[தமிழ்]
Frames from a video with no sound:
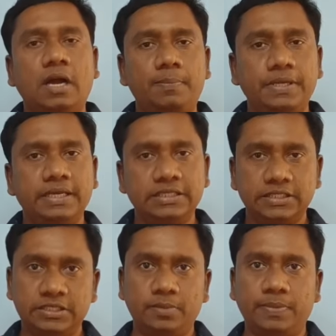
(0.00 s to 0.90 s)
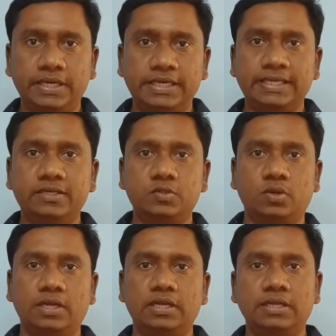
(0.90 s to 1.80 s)
அப்படி ரிஜிஸ்டர் பண்ணிட்டீங்கன்னு
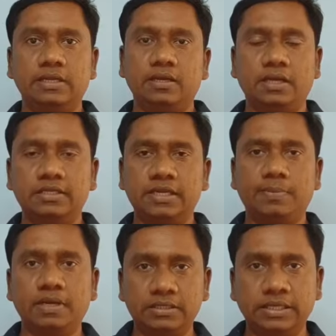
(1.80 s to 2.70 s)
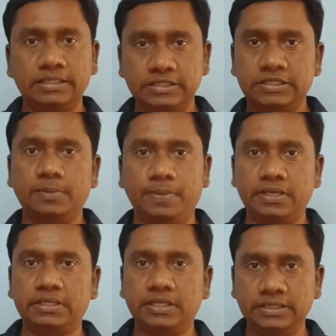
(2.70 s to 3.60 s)
சொன்னால் அதுக்கப்புறம் அந்த ரிஜிஸ்டர்
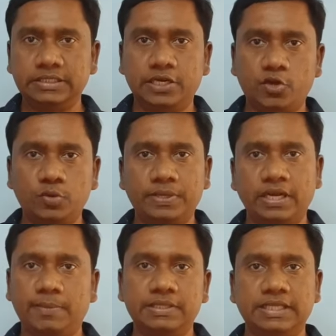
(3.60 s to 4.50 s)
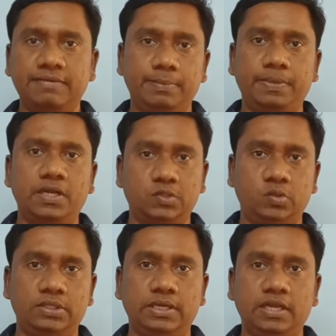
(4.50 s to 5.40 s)
பண்ணுறது இந்த டாக்குமெண்ட் எல்லாமே தேவை இப்போ நான்
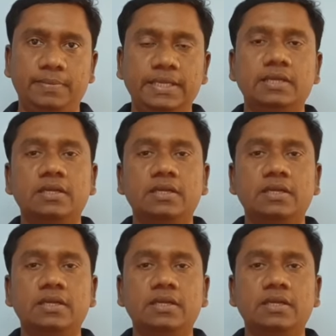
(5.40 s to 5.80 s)
சொன்னது எல்லாமே